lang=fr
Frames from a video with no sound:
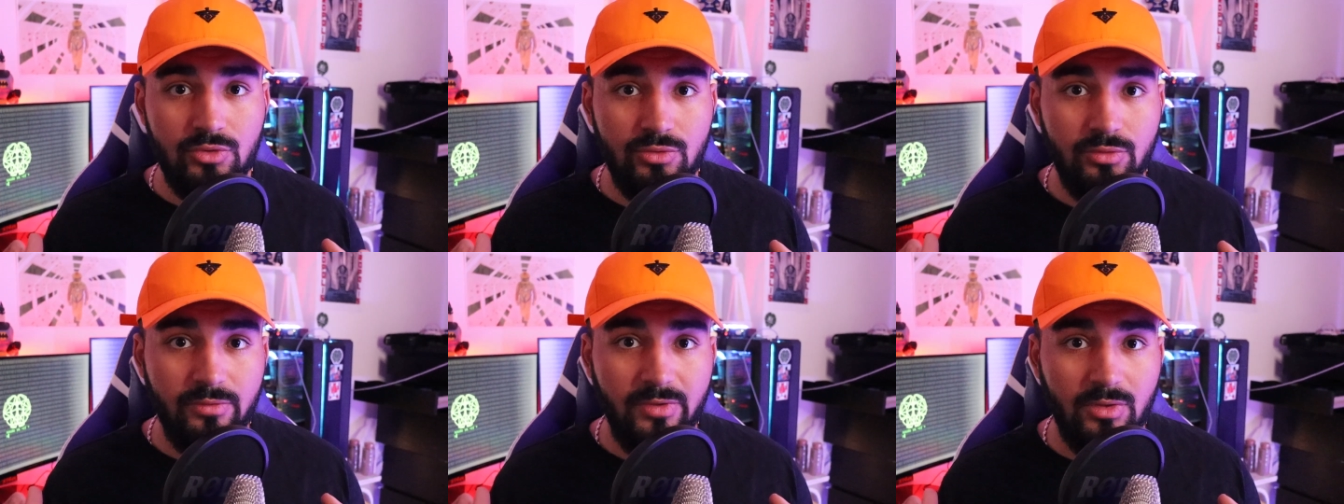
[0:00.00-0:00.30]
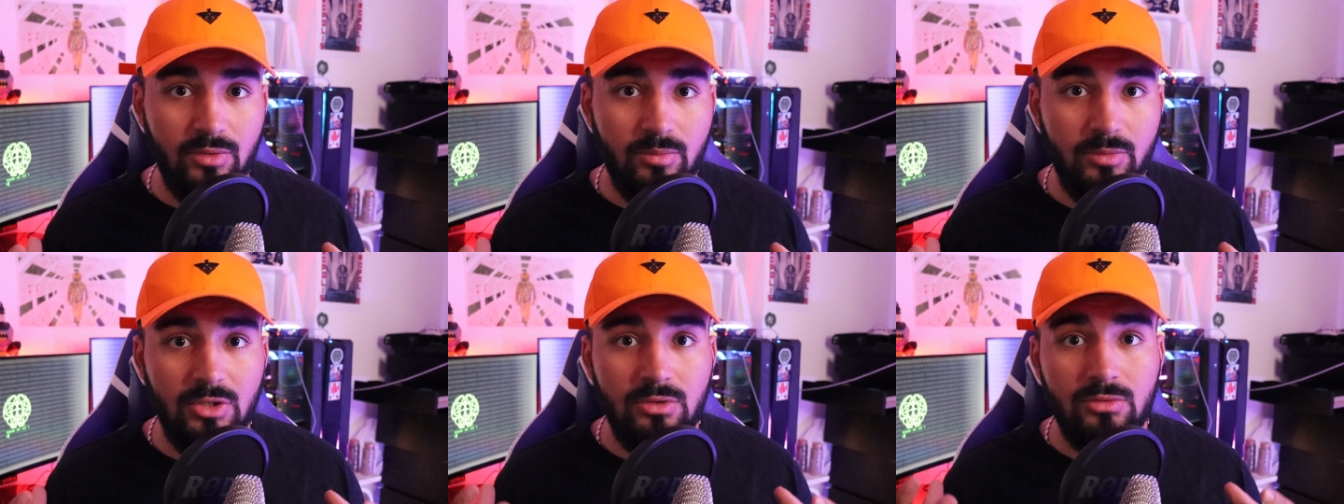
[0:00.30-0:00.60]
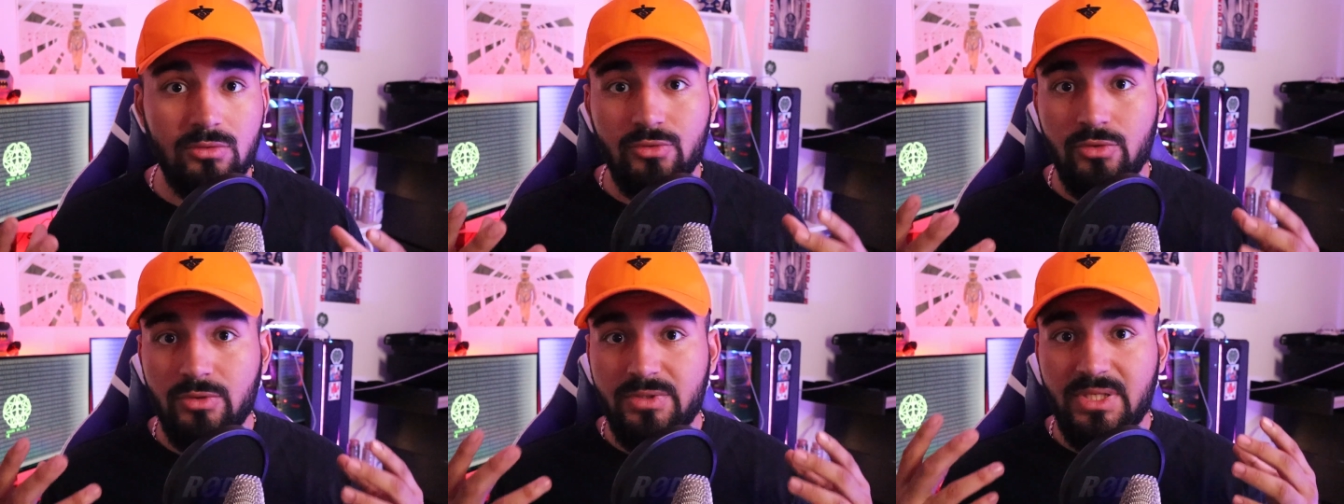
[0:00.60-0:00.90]
gouvernement,
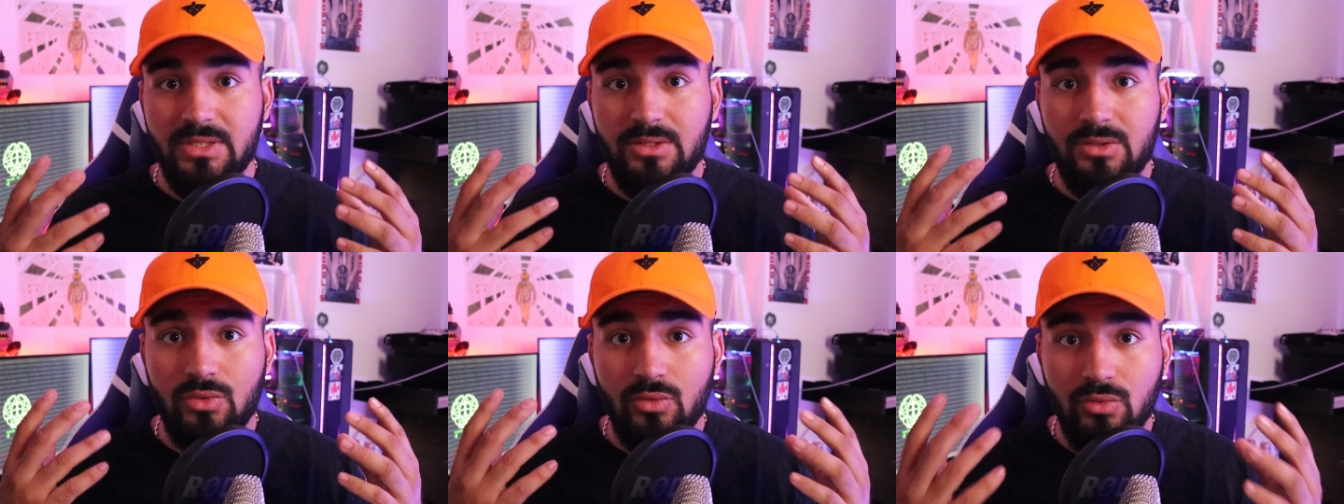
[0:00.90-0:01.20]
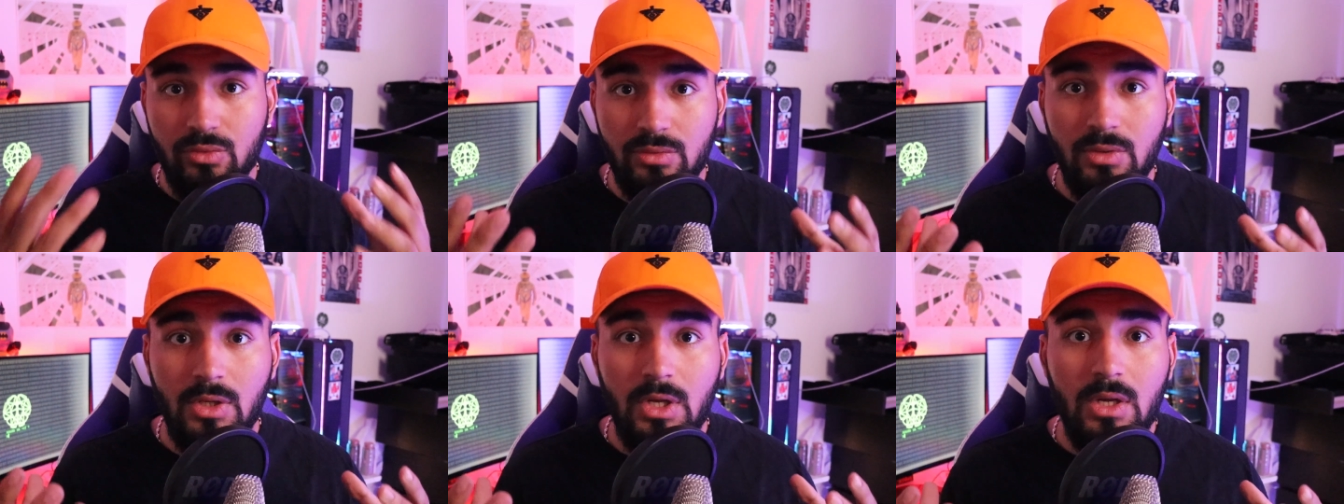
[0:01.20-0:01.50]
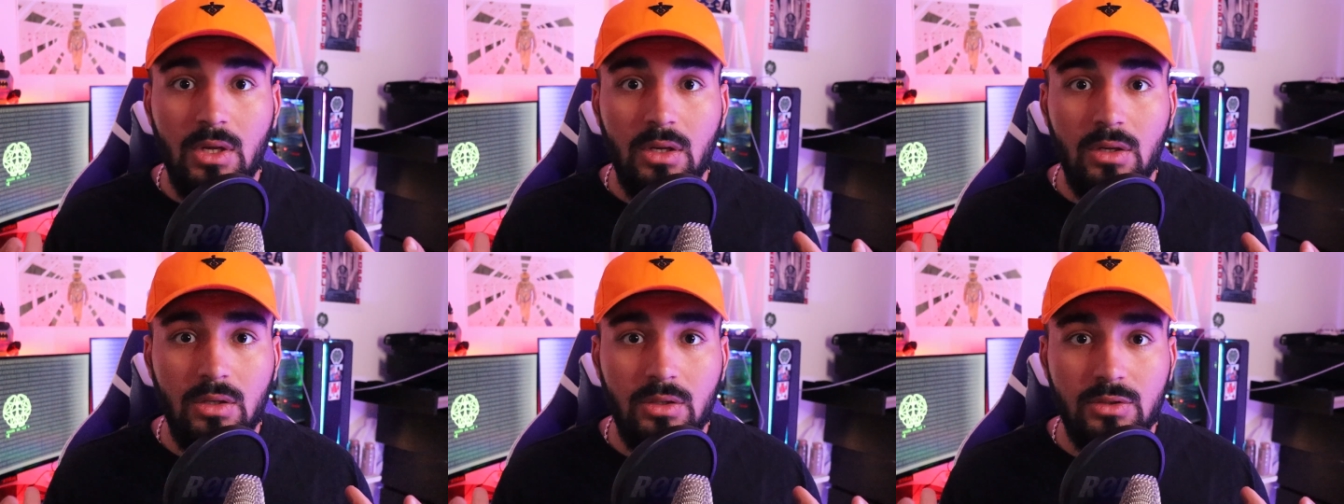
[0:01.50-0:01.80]
contre cette
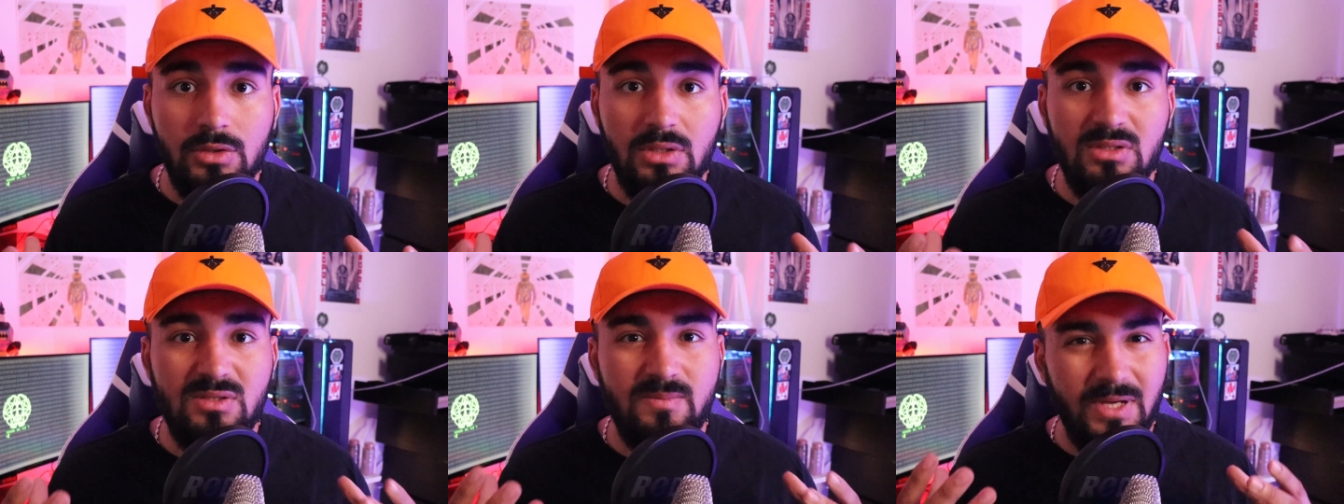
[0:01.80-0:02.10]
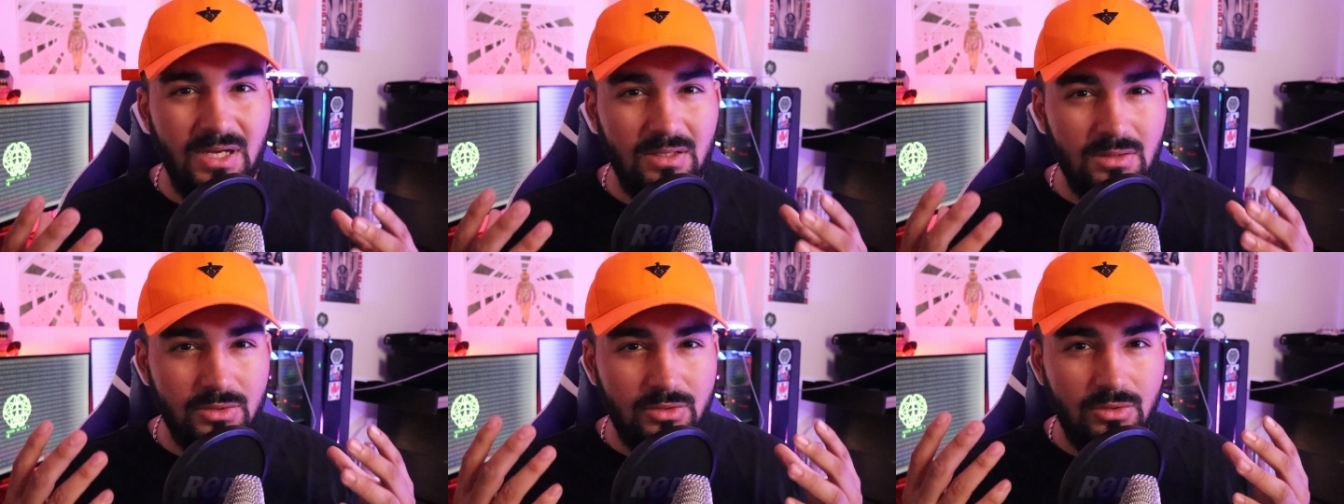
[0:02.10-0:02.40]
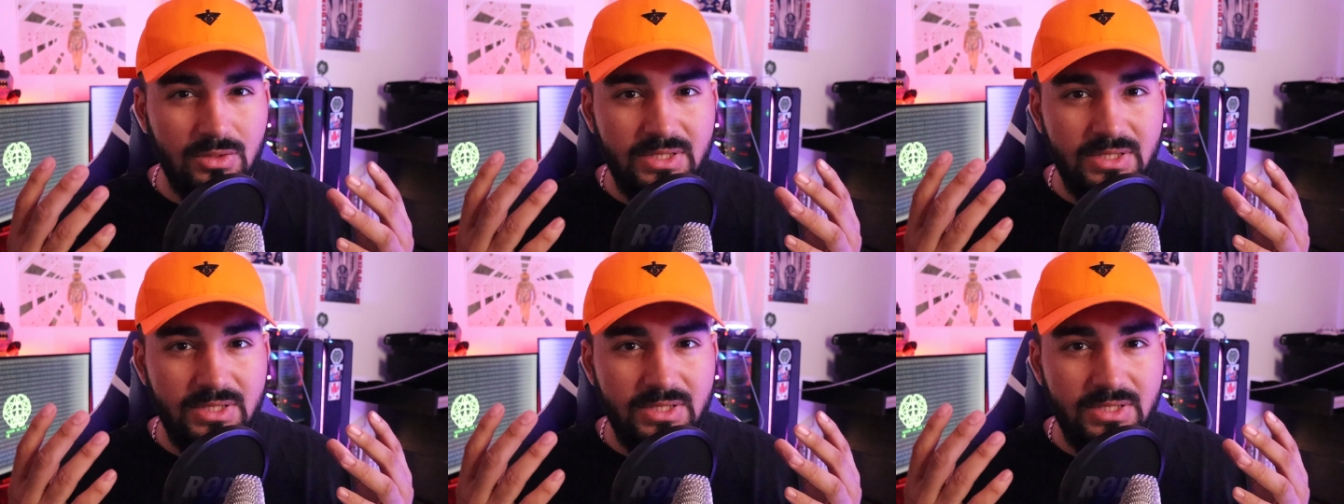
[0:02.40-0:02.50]
non-transparence euh,